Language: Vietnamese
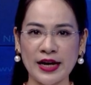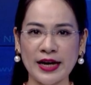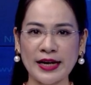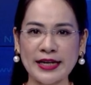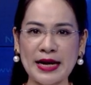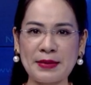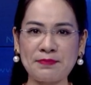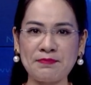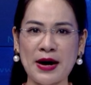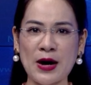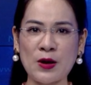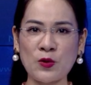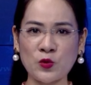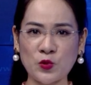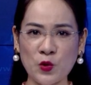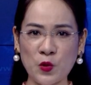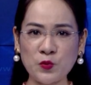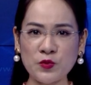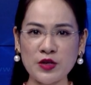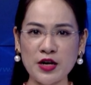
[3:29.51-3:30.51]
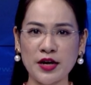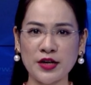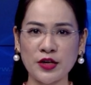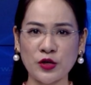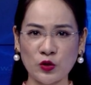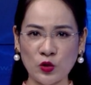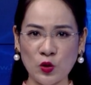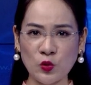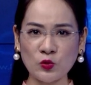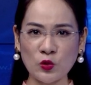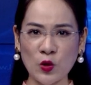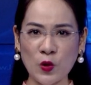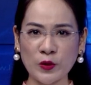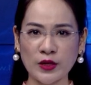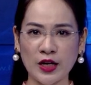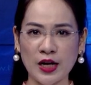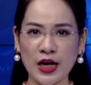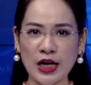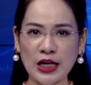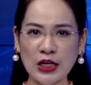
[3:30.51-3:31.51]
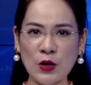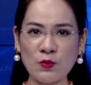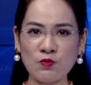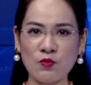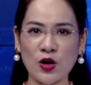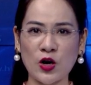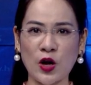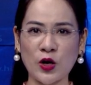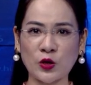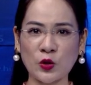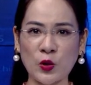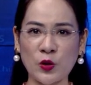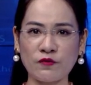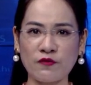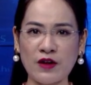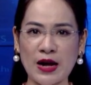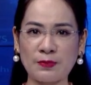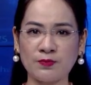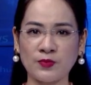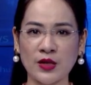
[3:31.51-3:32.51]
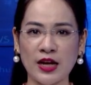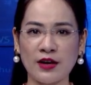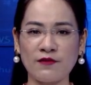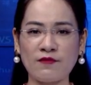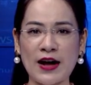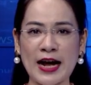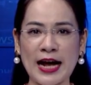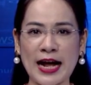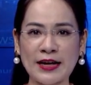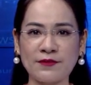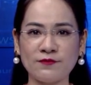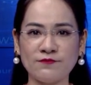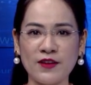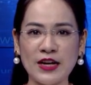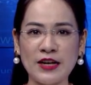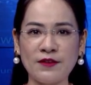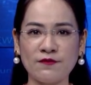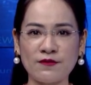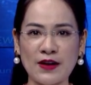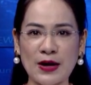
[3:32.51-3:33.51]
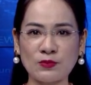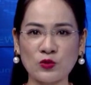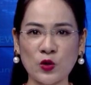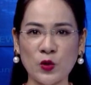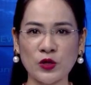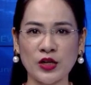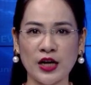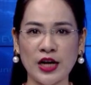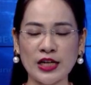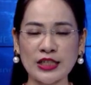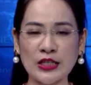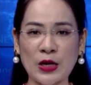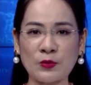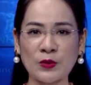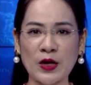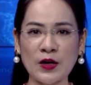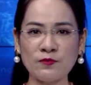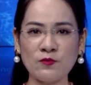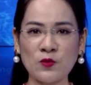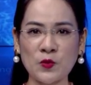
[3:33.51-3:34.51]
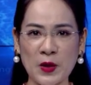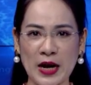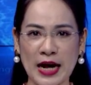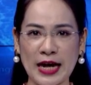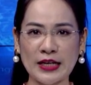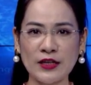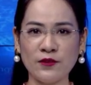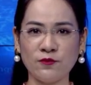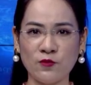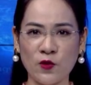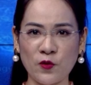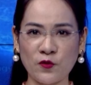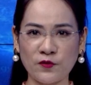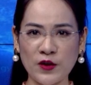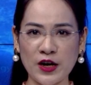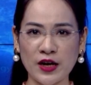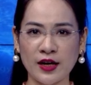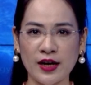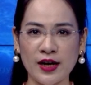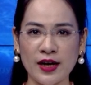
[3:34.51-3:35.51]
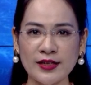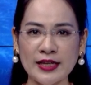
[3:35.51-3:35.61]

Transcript: đảm bảo đúng người, đúng tội, không bỏ lọt tội phạm và hành vi phạm tội trong các vụ án, vụ việc,